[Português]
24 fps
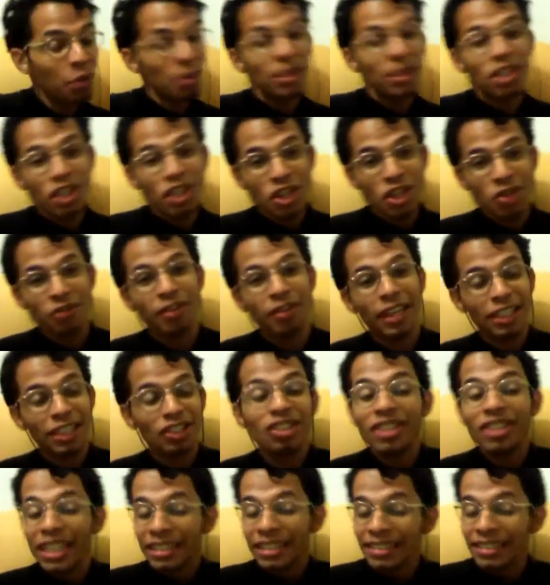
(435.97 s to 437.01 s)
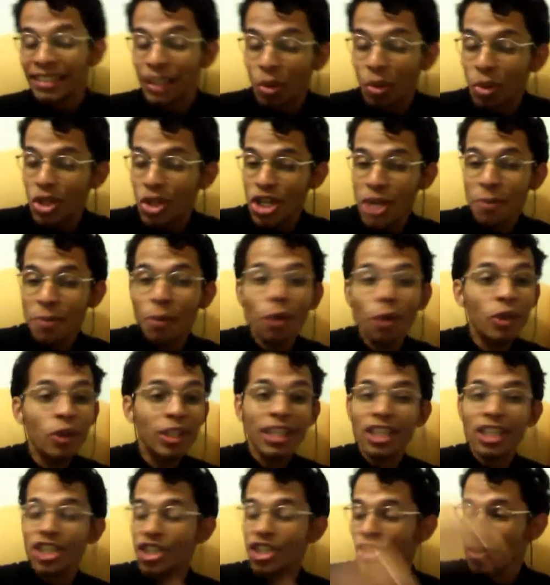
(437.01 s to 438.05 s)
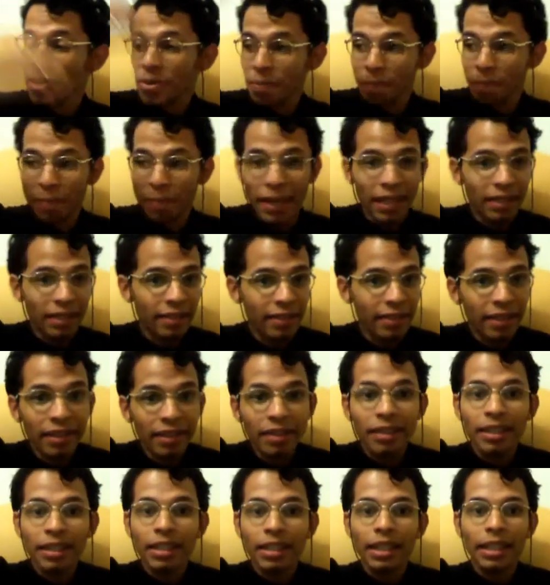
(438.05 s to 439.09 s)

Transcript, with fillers: E quando a gente fala de tradição hegemônica, a gente pensa